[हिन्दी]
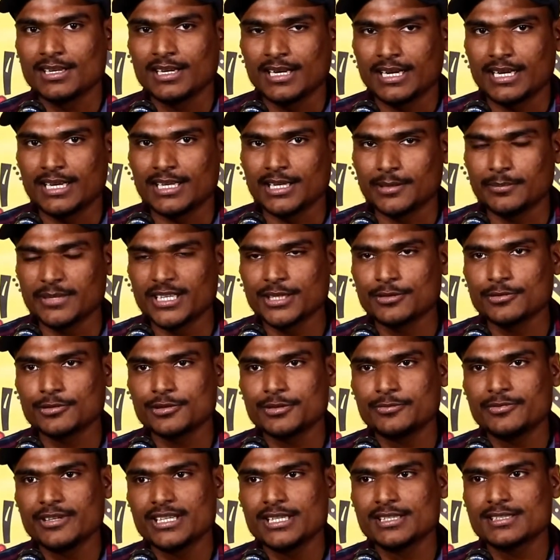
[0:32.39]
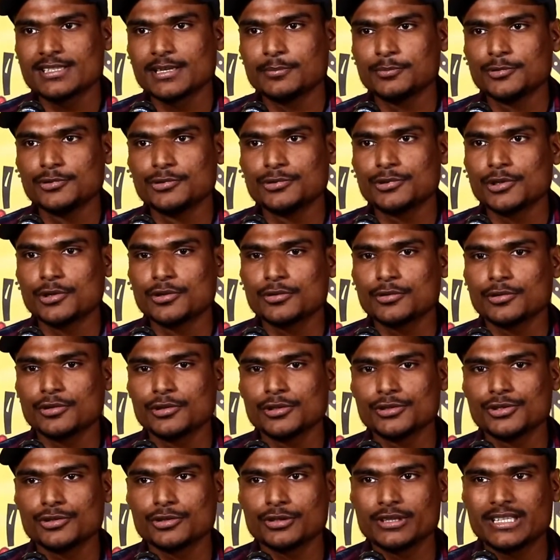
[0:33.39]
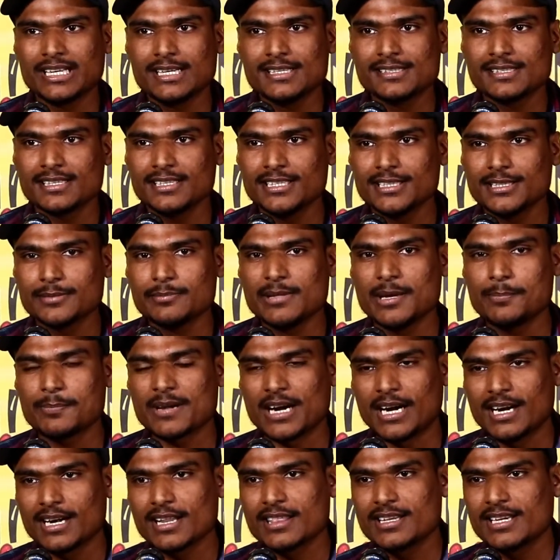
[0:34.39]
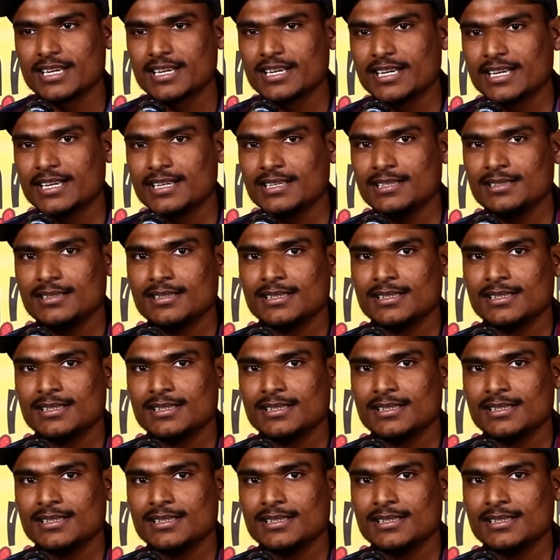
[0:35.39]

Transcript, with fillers: है नमन उन वीर सपूतों को जो देश हित में प्राण दे गए